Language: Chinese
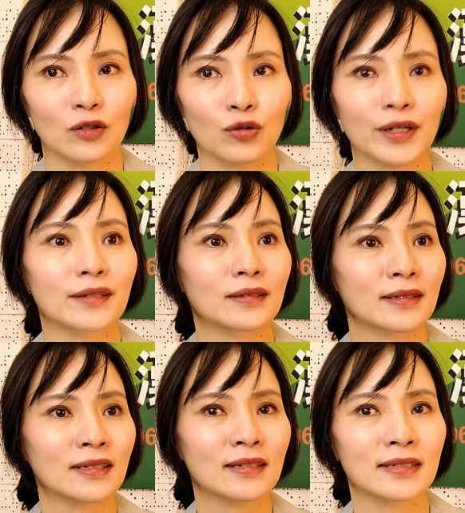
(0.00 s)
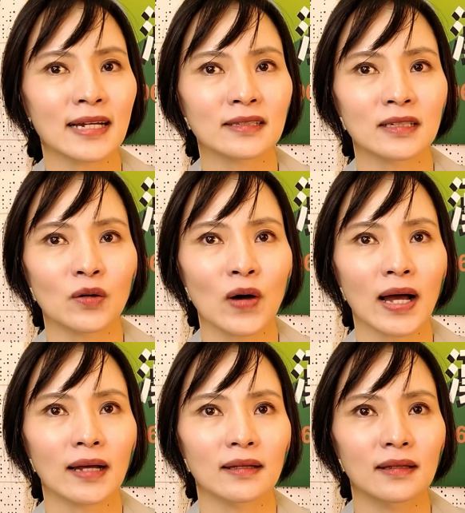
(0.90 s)
对，可是这样子的
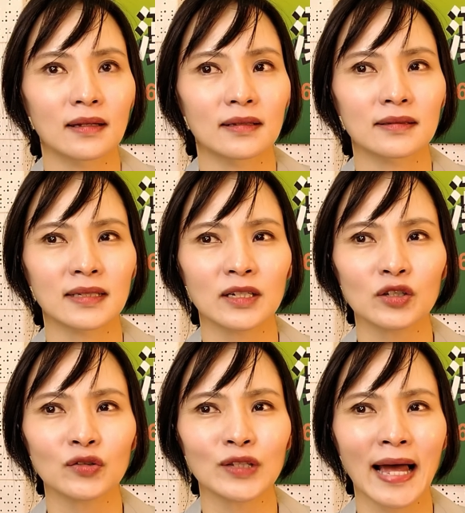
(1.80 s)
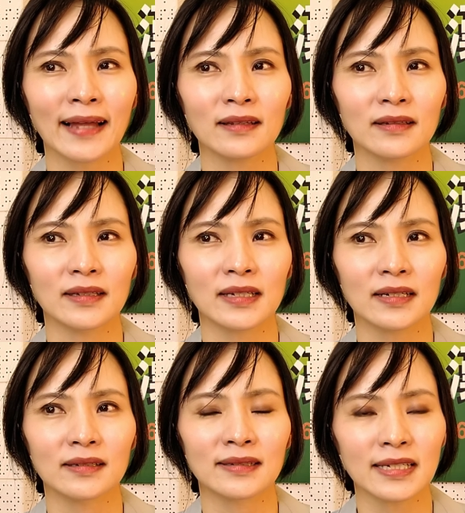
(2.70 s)
话，只能够说他的一
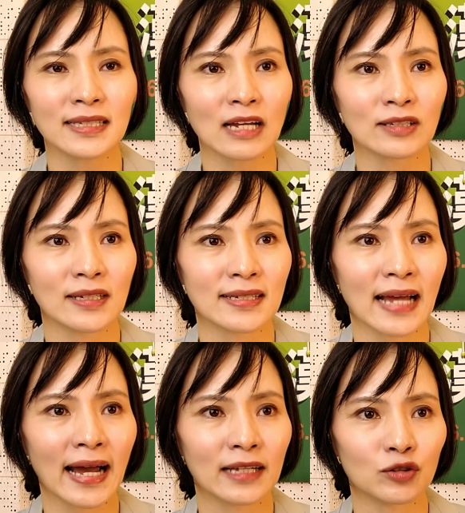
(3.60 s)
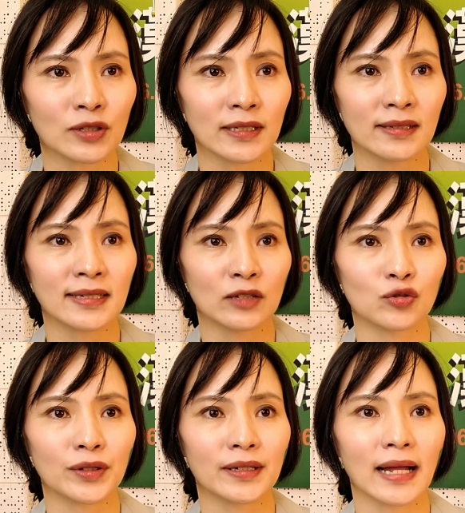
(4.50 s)
个已经造成的伤害就是已经沉
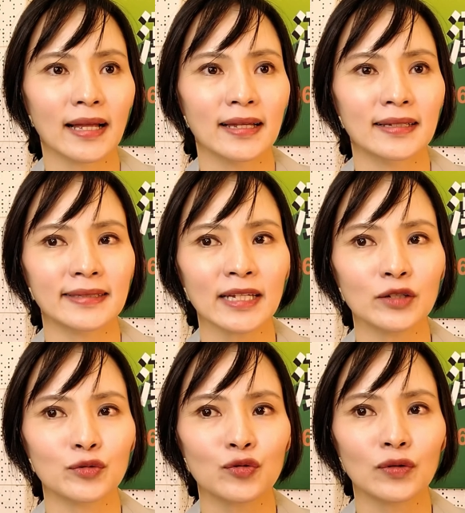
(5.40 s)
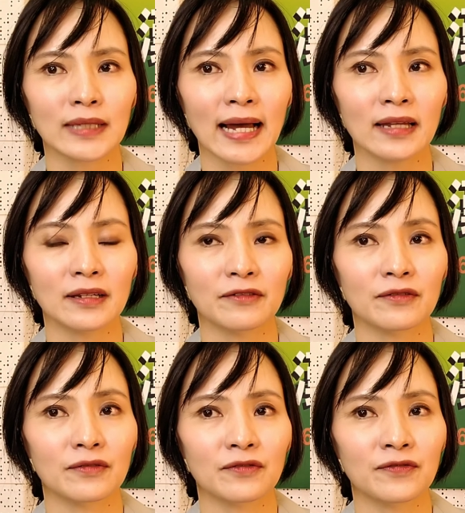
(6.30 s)
醉了啦。但你如果当然你
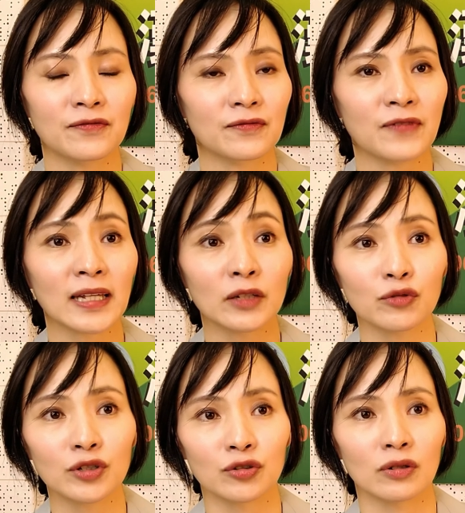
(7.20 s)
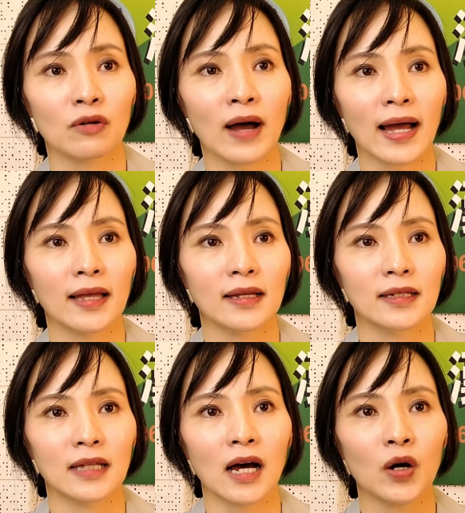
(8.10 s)
放的越久的话。
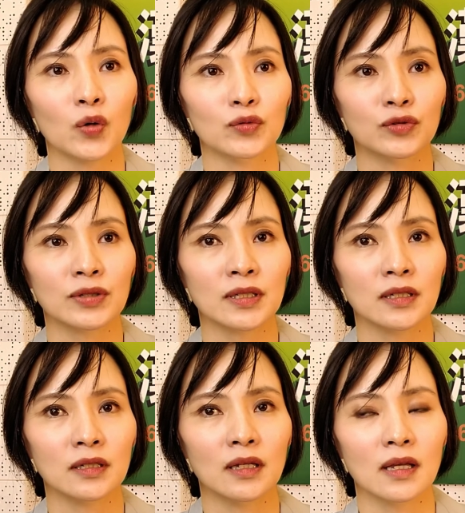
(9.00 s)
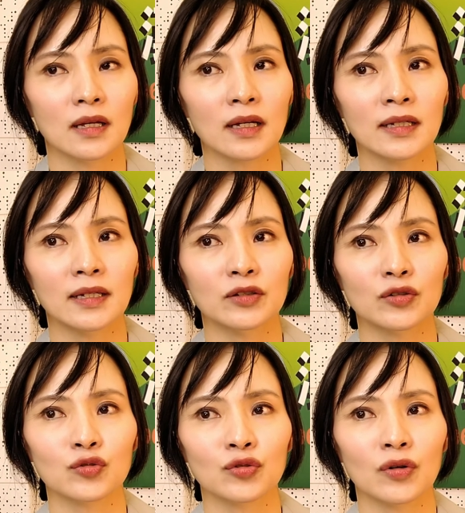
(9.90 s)
然后就是可能
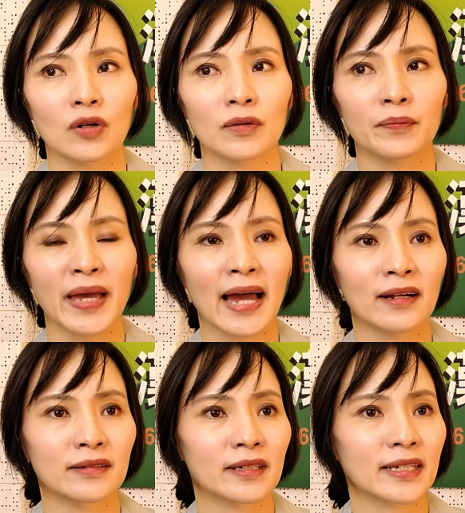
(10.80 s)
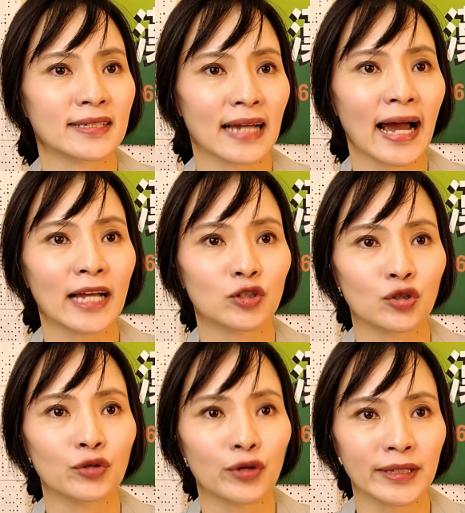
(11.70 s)
就是说被害人的一个伤害
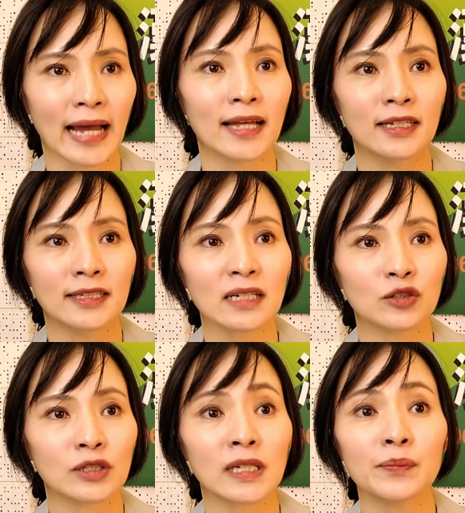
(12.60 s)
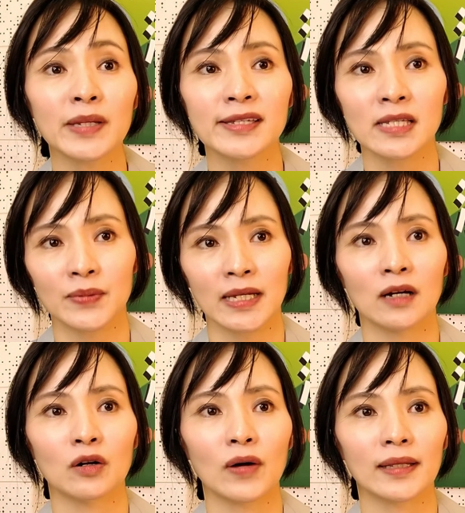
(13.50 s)
就会越大，这个跟民事比
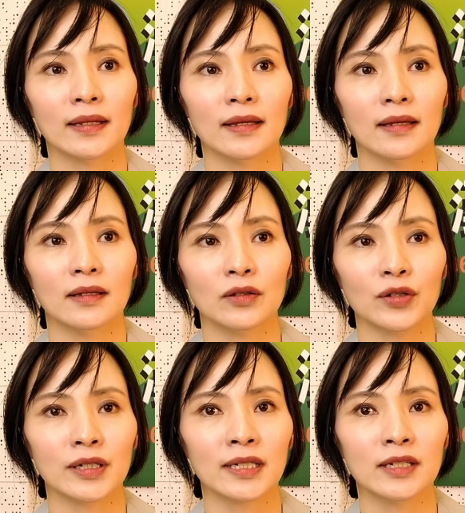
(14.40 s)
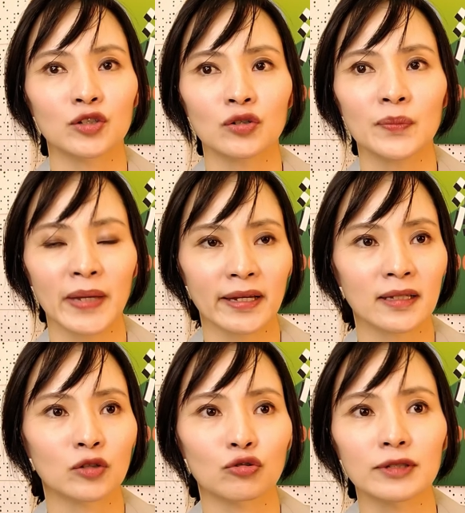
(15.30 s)
较有关。我懂，对，可能就会赔
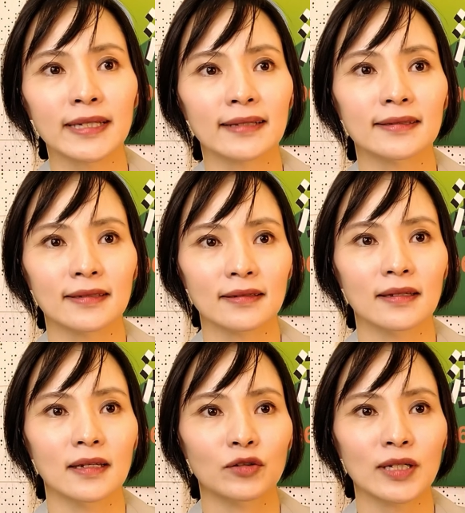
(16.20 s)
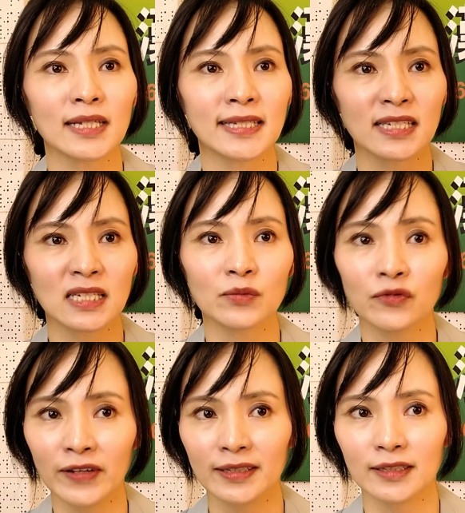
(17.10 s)
更多这样子。那那刑事
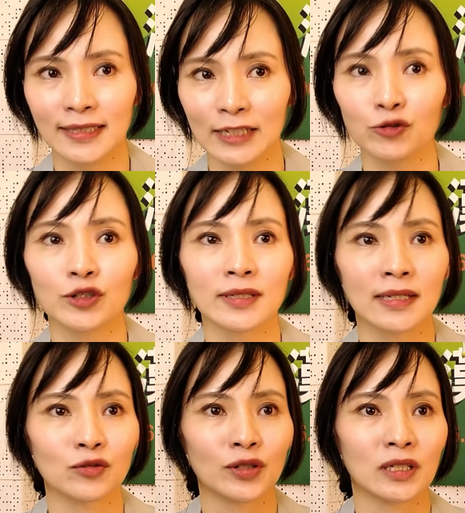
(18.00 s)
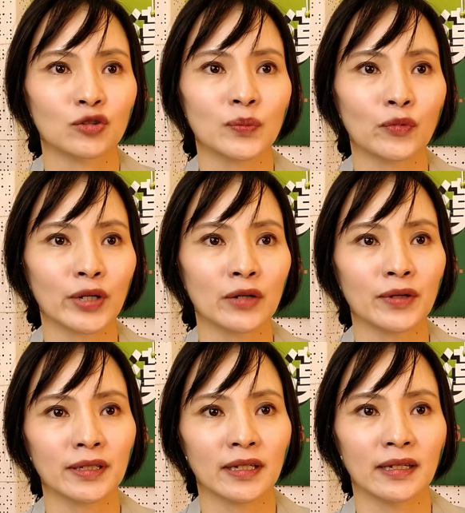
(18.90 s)
部分，沉醉就沉醉了，就是不会因
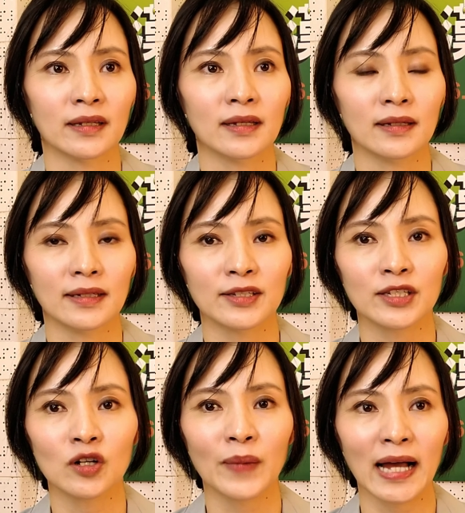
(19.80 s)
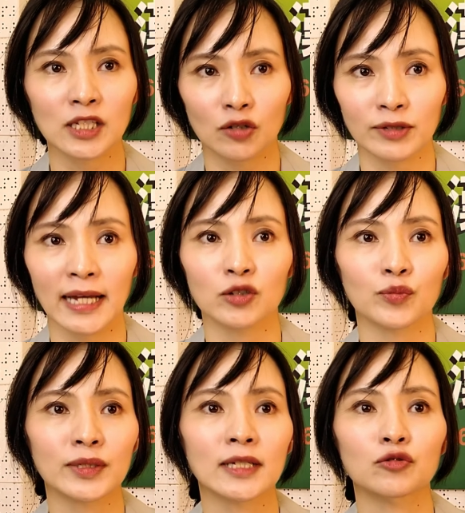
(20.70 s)
为你你事后把它收起来
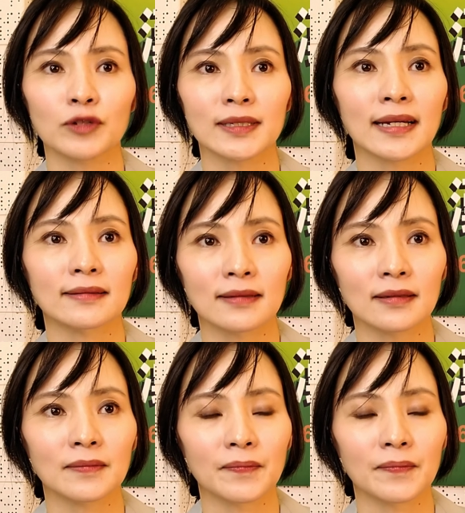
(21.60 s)
就不沉醉这样子。哦，